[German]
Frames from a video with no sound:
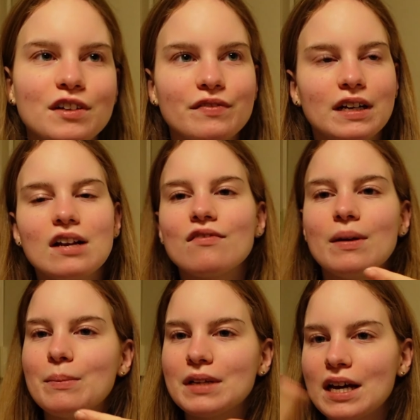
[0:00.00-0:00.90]
jeden Fall hatten wir
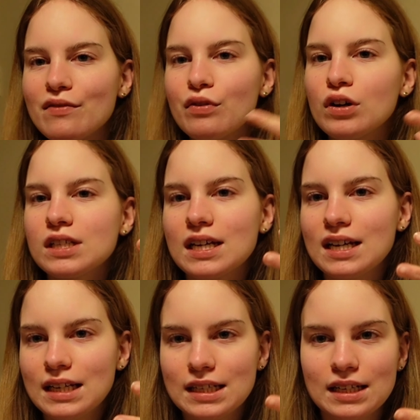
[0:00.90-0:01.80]
eben drei Vorträge
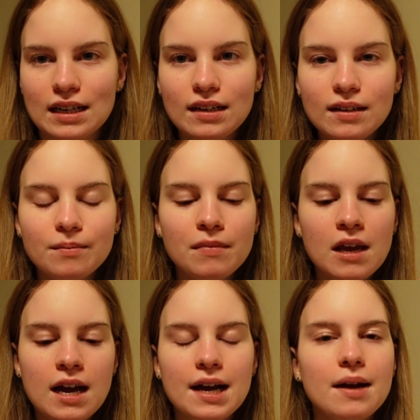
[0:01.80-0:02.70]
hintereinander.
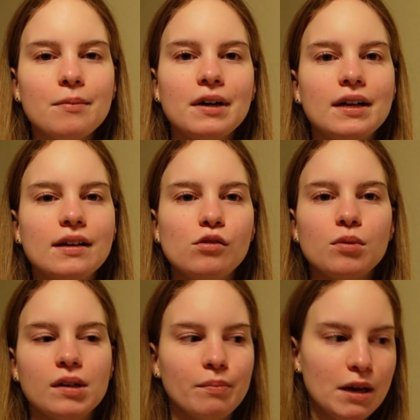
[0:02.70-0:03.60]
Einmal
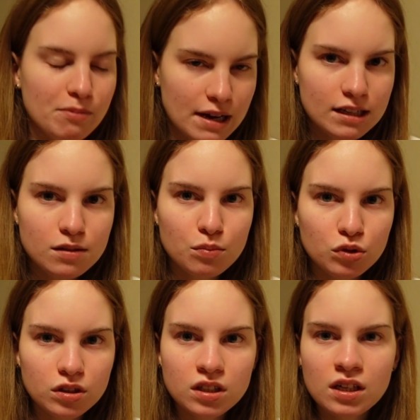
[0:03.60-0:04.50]
über My
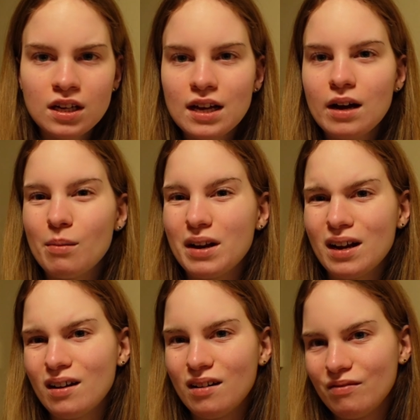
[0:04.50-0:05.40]
Plattsburgh, aber
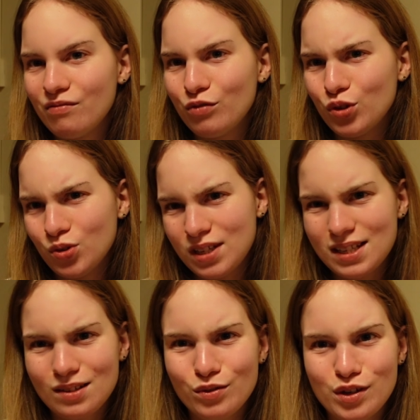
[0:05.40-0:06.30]
da wurde uns
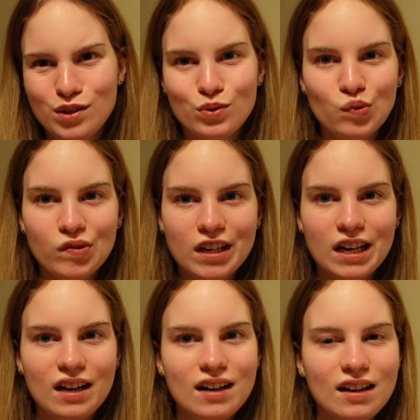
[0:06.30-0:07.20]
jetzt auch nicht so viel
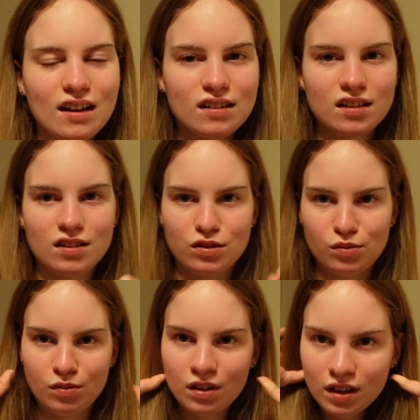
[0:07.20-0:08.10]
erklärt. Also